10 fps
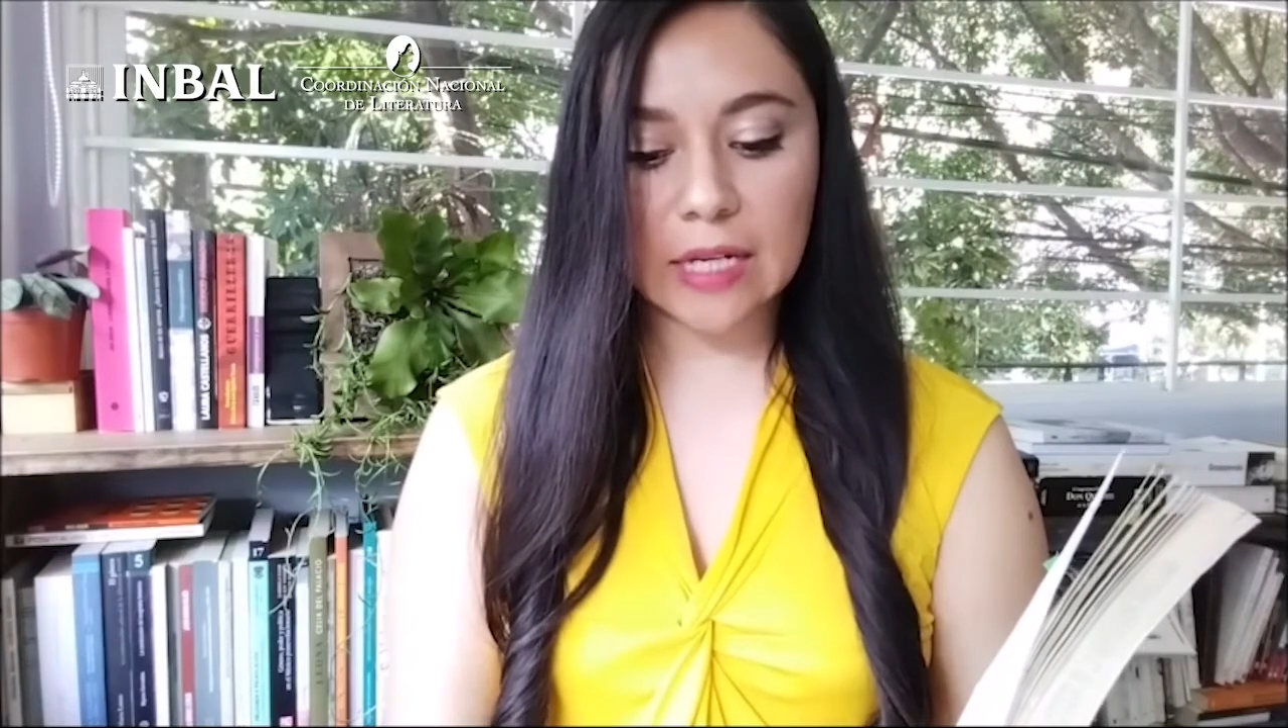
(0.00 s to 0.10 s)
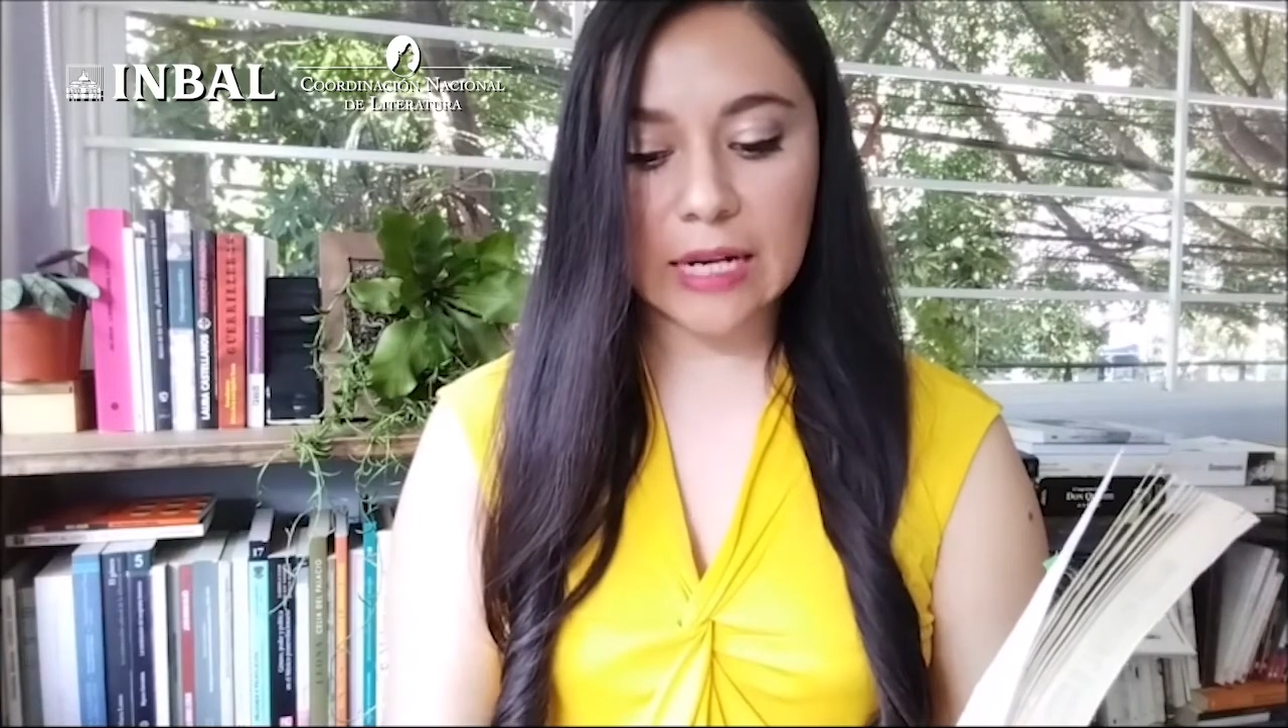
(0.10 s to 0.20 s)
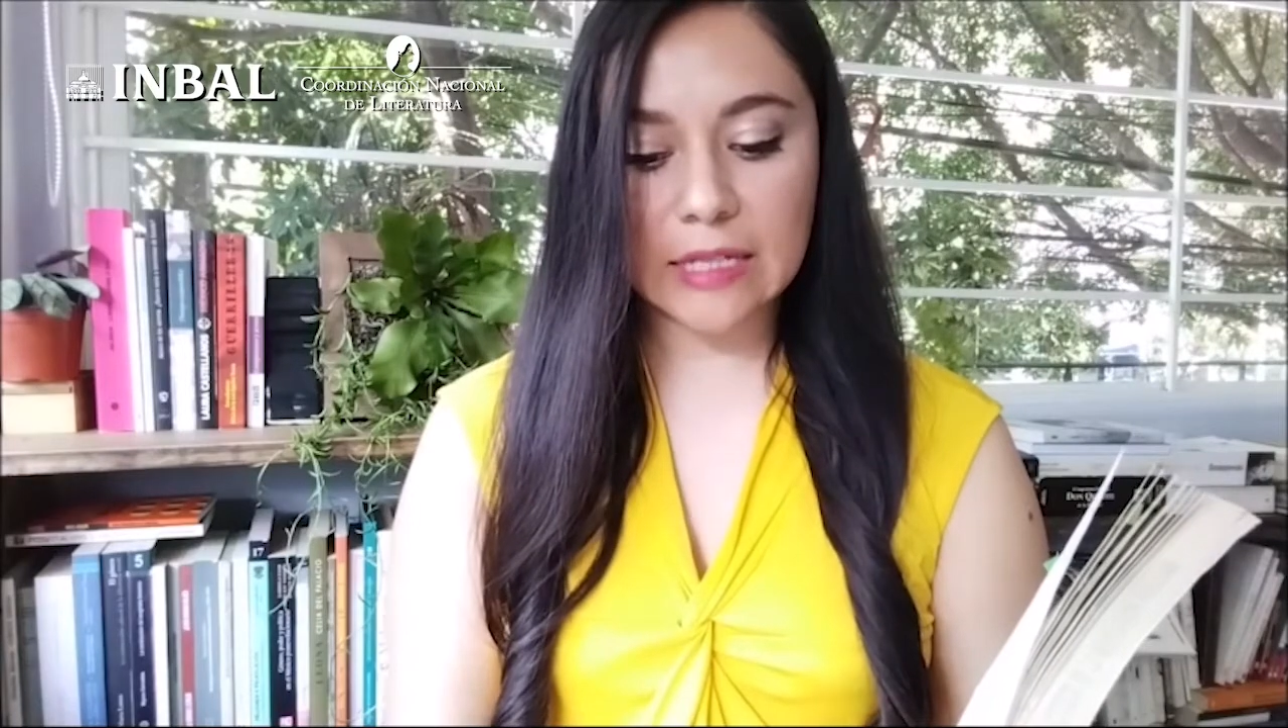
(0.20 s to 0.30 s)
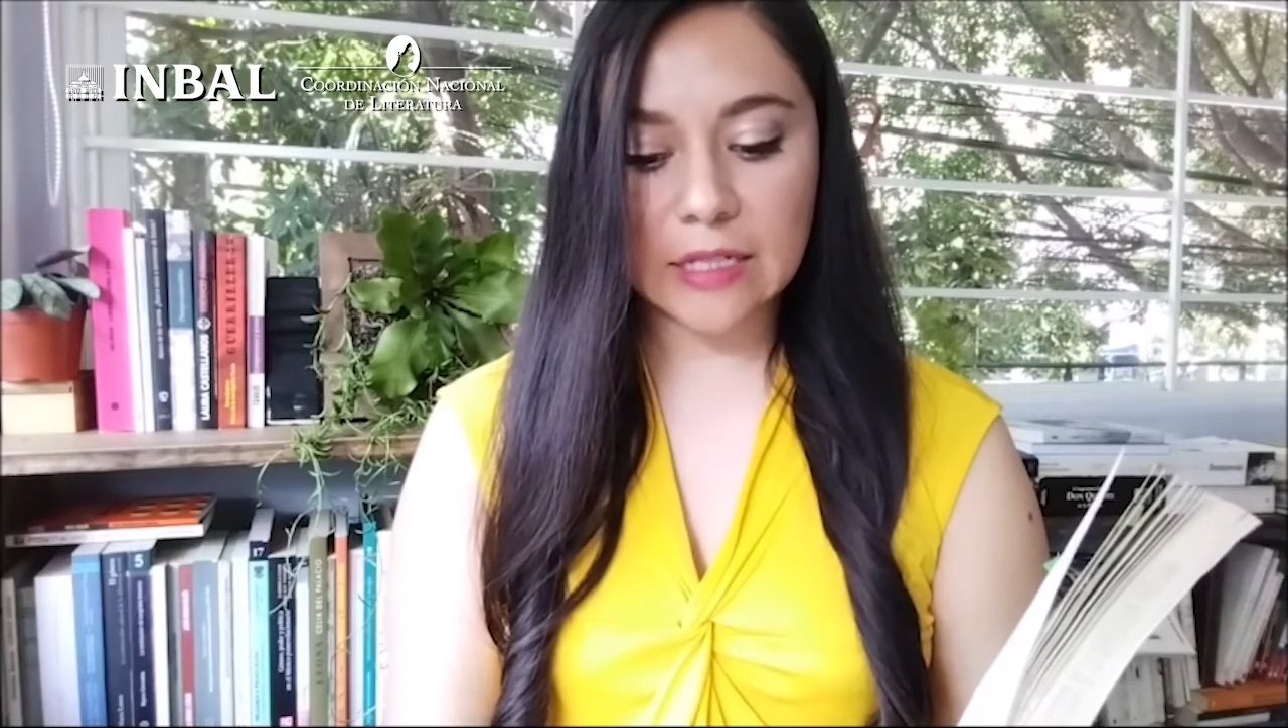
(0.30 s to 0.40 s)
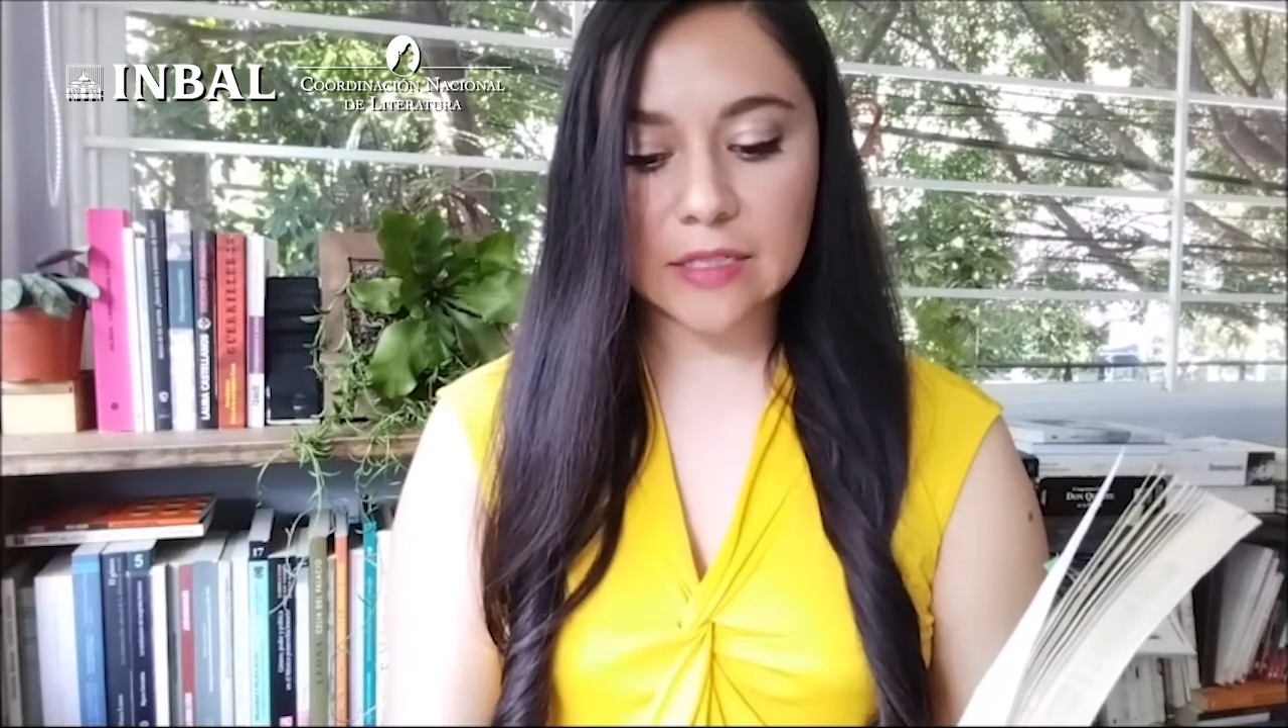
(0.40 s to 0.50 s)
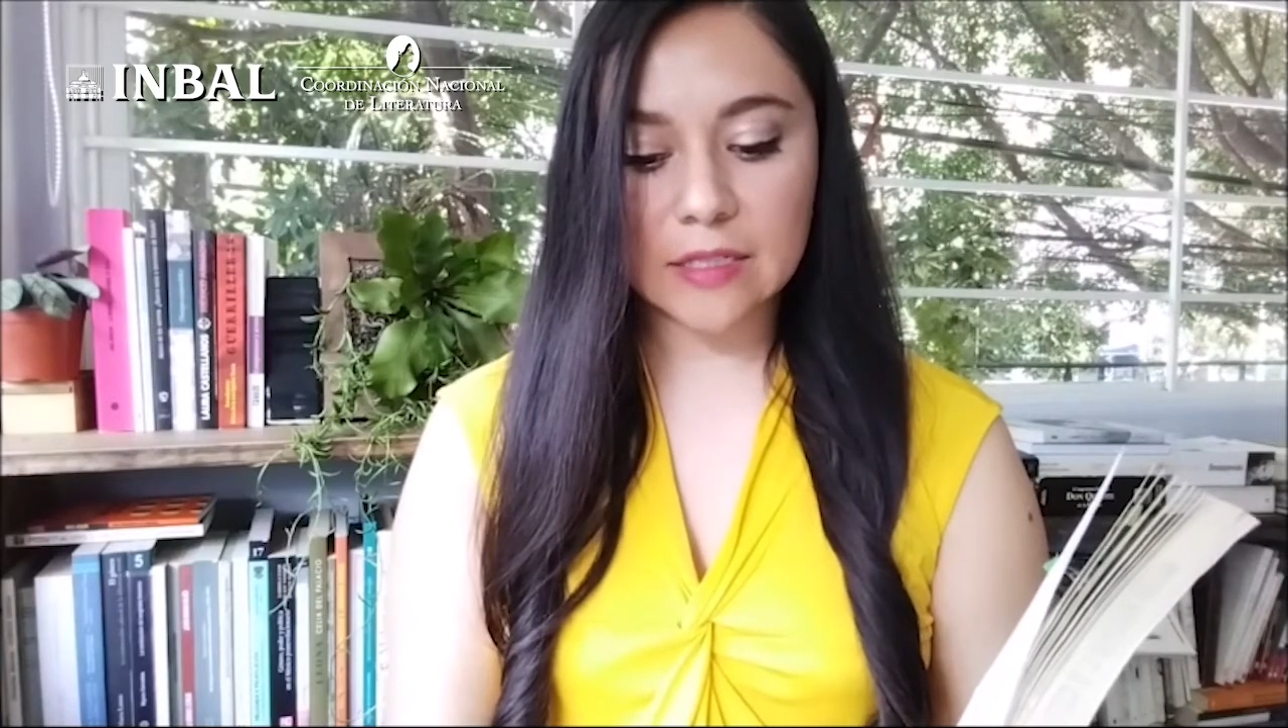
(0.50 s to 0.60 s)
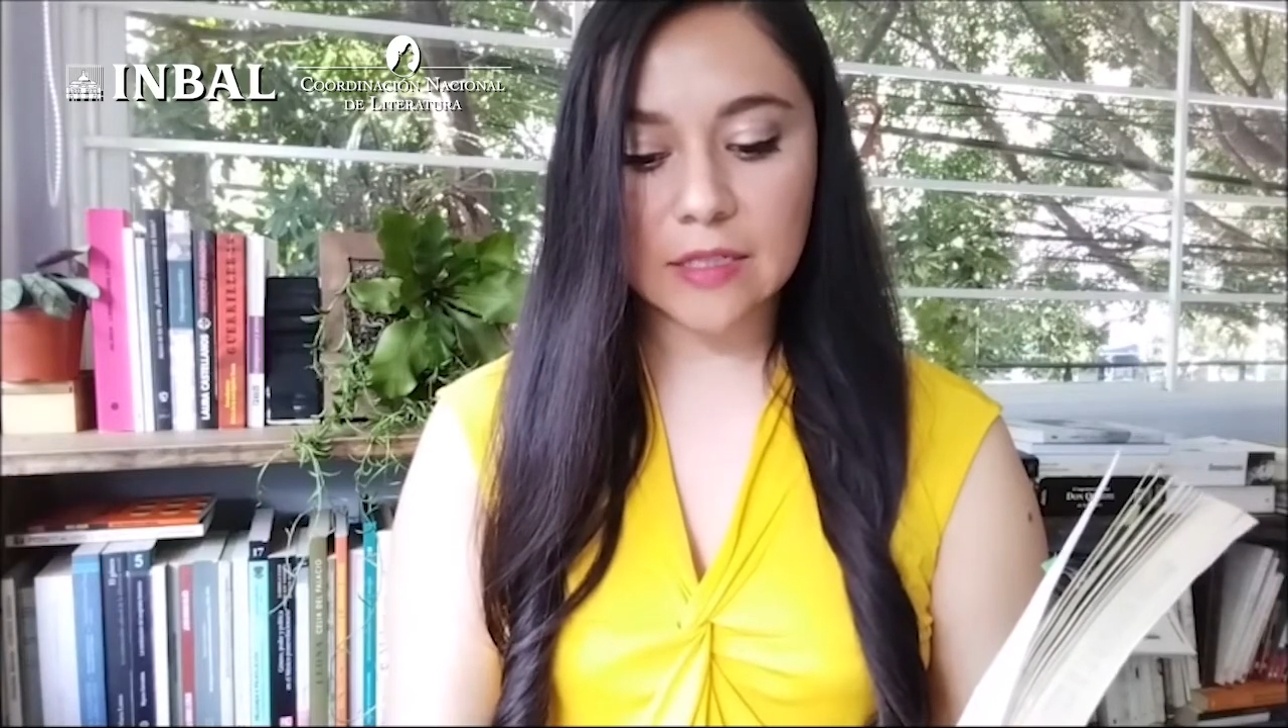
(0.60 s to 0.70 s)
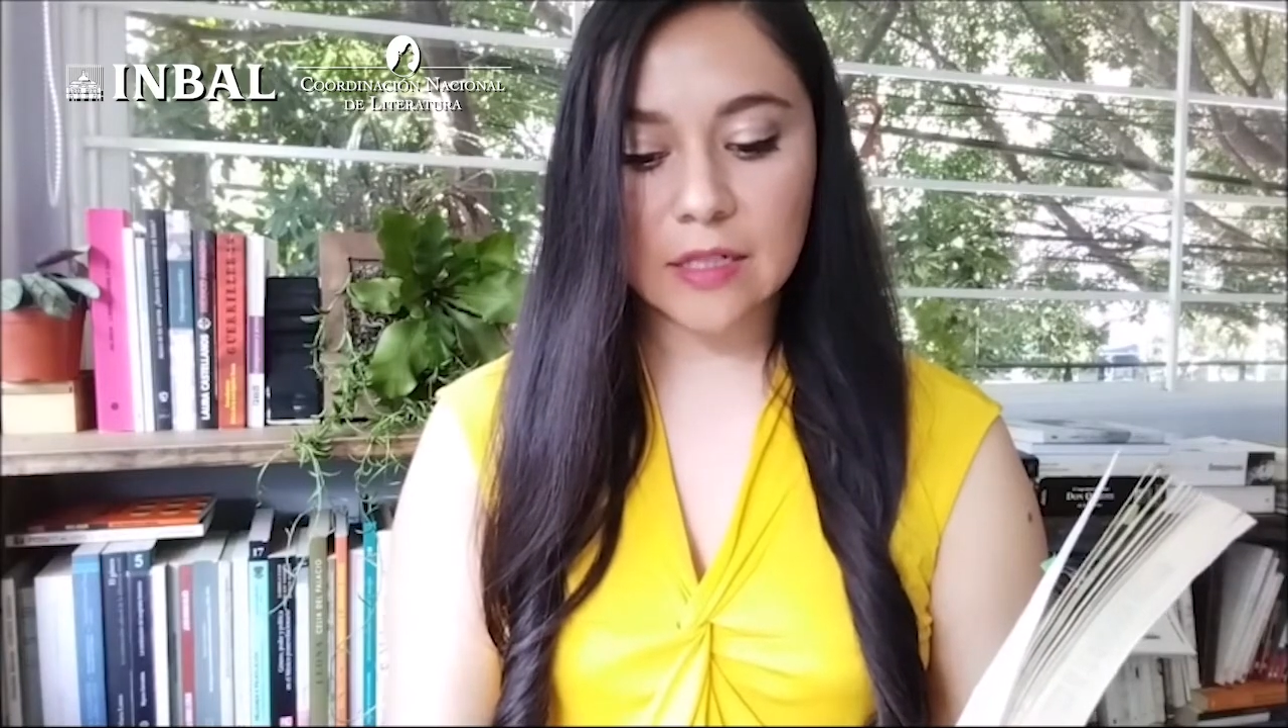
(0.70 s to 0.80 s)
en ellas,